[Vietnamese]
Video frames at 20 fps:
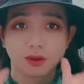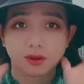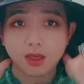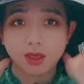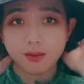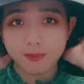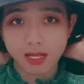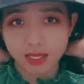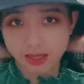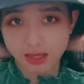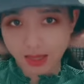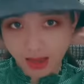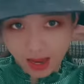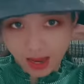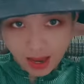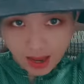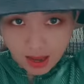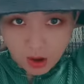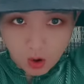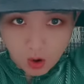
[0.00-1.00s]
thì mình
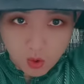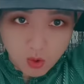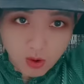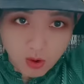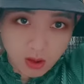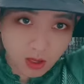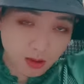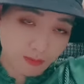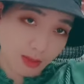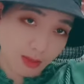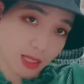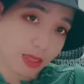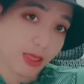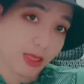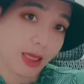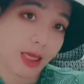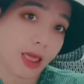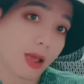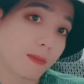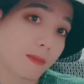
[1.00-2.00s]
giàu mình
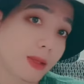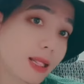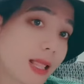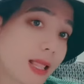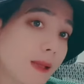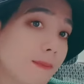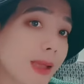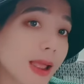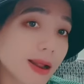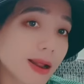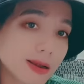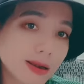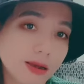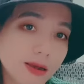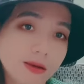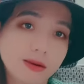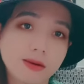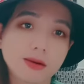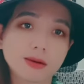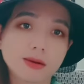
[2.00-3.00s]
giàu mình làm ăn
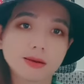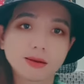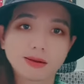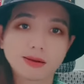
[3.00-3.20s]
được